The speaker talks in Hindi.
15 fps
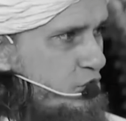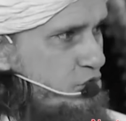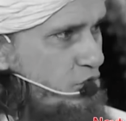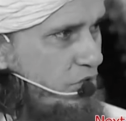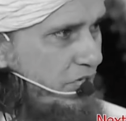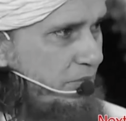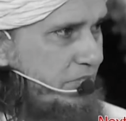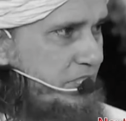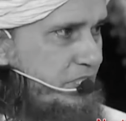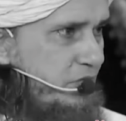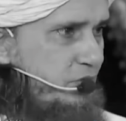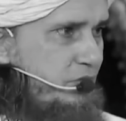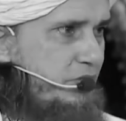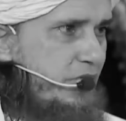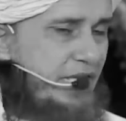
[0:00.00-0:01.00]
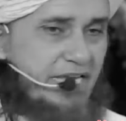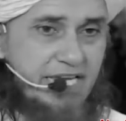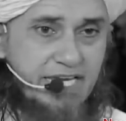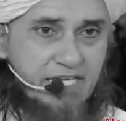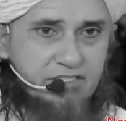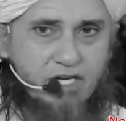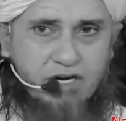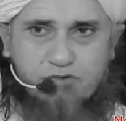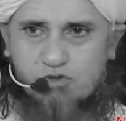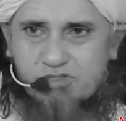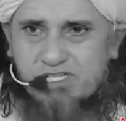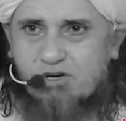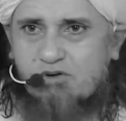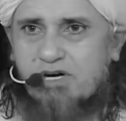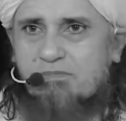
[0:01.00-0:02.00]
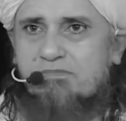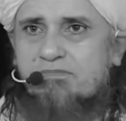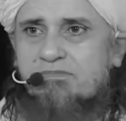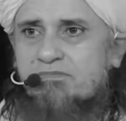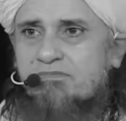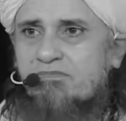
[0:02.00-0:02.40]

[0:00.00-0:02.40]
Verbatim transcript: सुन्नी बन जाओ एक तरफ हो जाओ आप